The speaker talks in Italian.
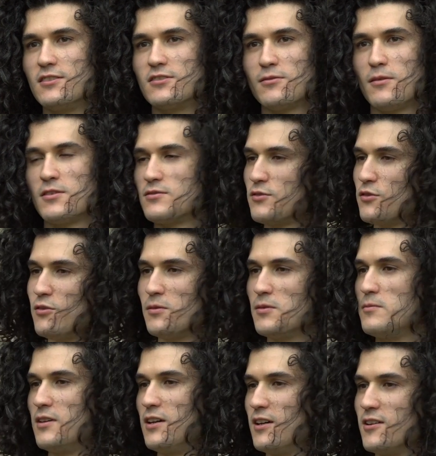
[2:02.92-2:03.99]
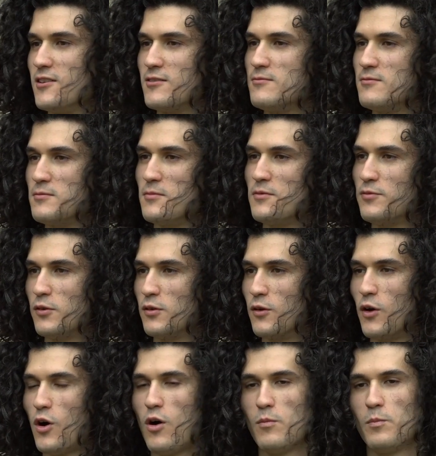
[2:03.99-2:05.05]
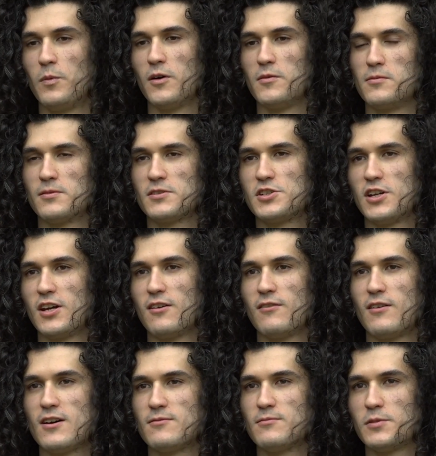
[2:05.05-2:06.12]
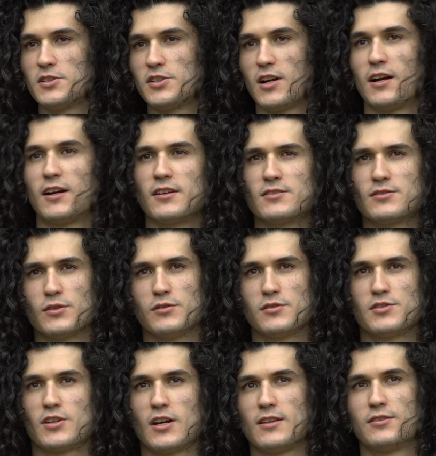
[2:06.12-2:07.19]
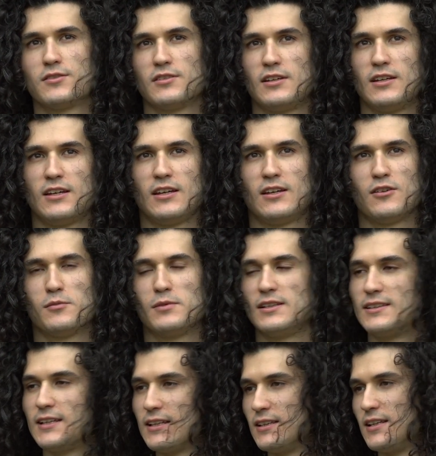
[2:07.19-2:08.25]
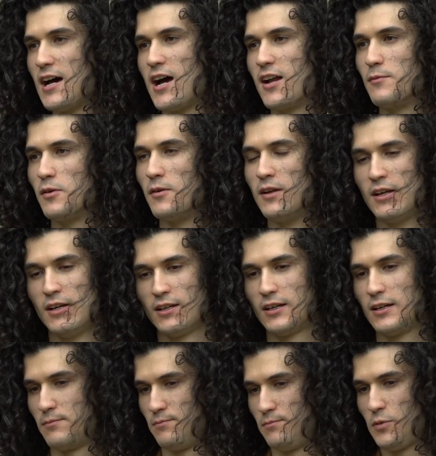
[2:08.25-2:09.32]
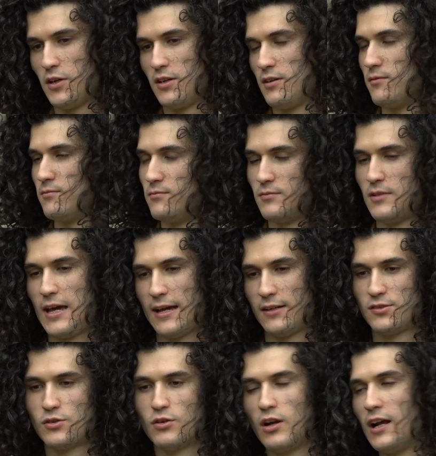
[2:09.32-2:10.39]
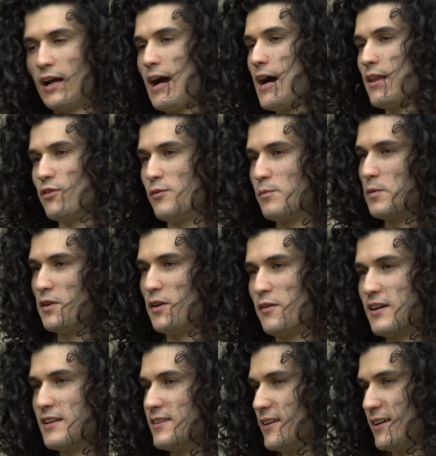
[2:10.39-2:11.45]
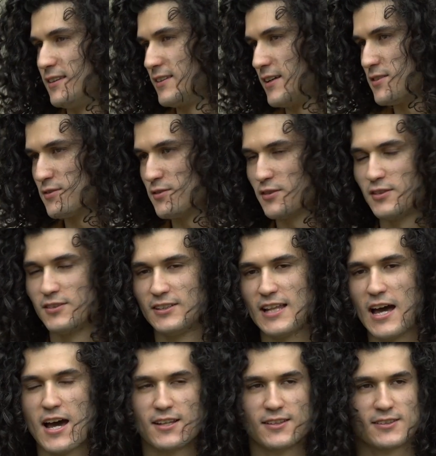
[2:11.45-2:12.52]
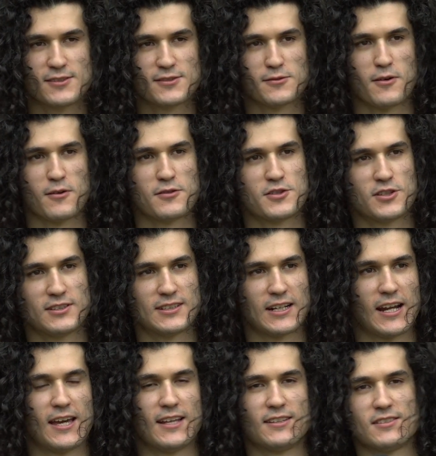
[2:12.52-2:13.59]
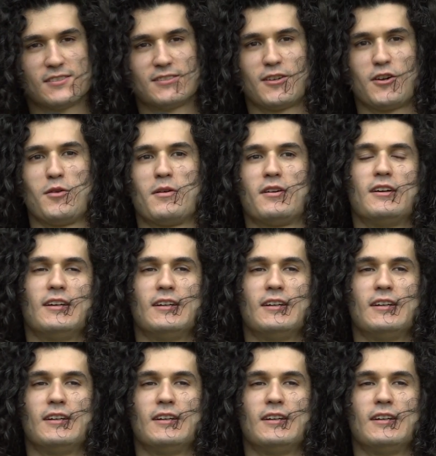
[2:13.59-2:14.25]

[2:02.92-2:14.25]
insomma questo nome mi, mi, folgorò un po', mi piaceva, poi c'era anche questo concetto di nobiltà d'animo che poi è scollegato completamente dal testo di, di Dante, insomma non c'entra niente sta roba